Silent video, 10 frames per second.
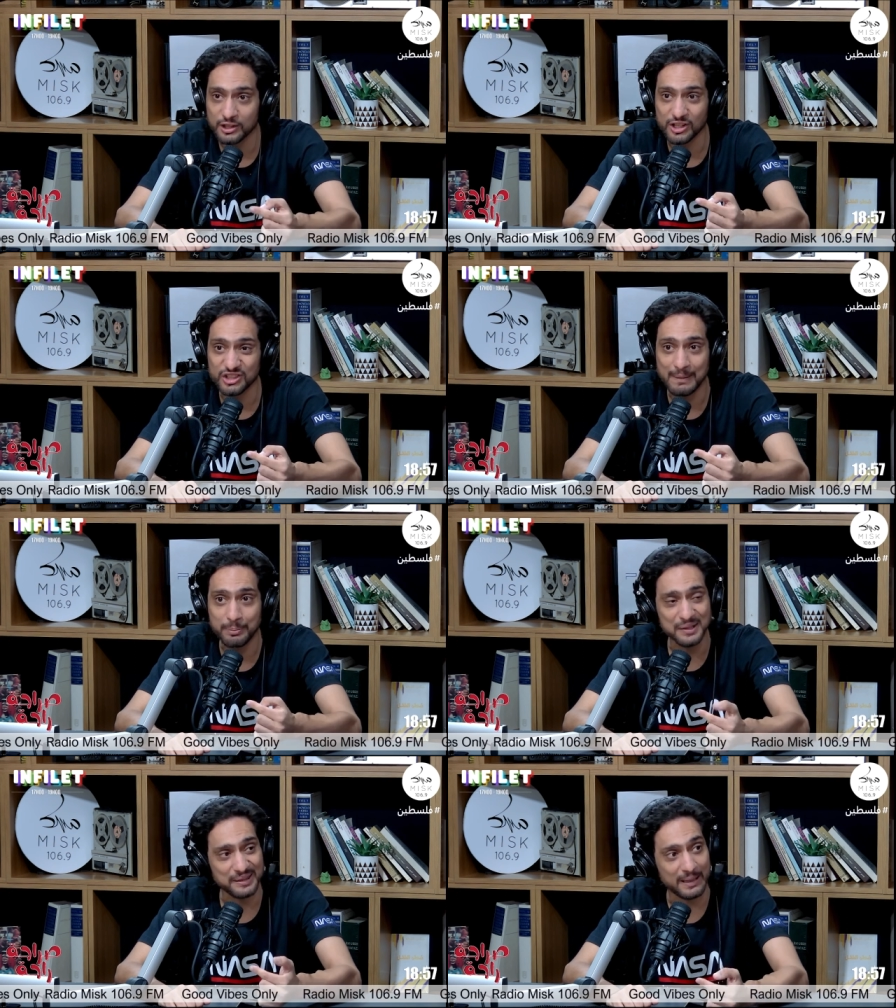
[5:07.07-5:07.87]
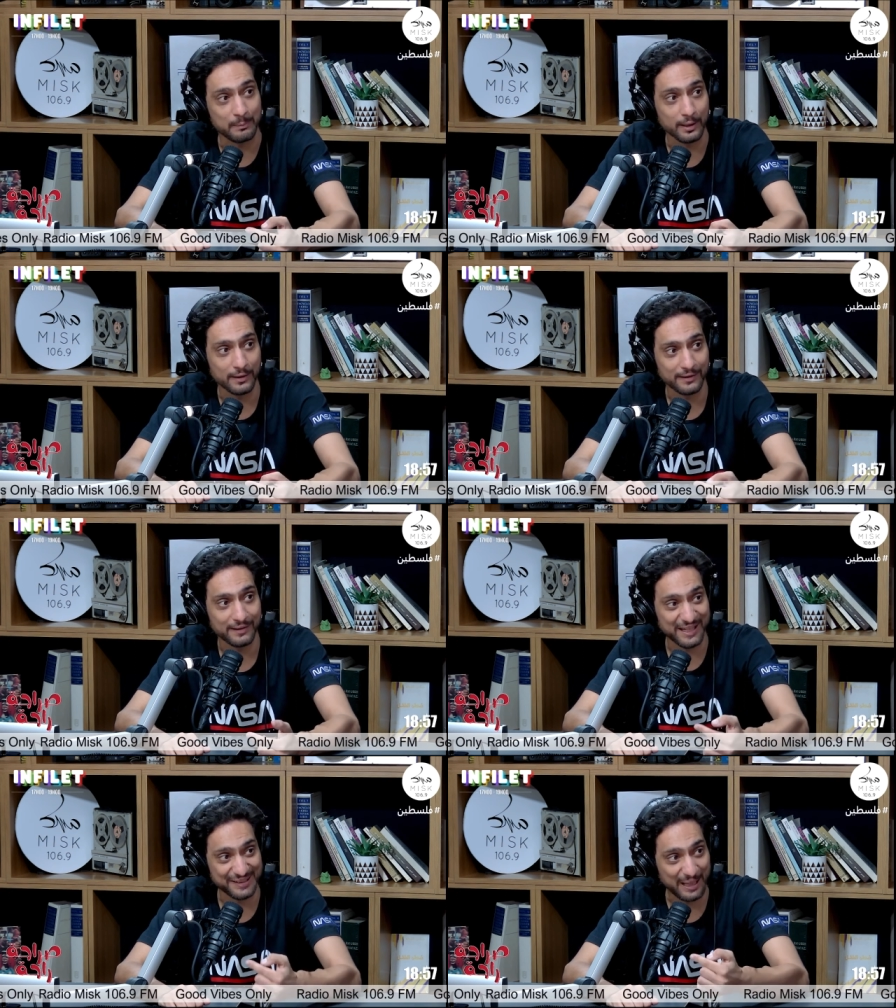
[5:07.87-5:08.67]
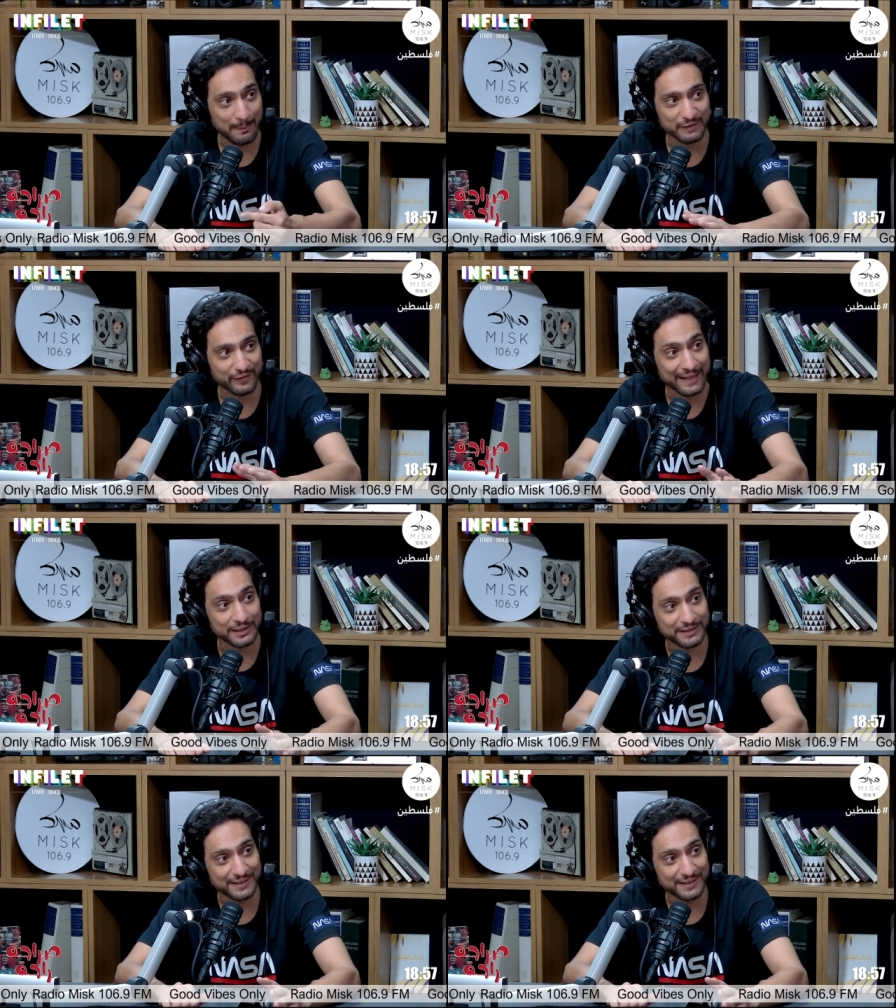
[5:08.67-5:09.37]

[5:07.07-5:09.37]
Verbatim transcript: شرب كاس حلبة كاس حلبة تفرهد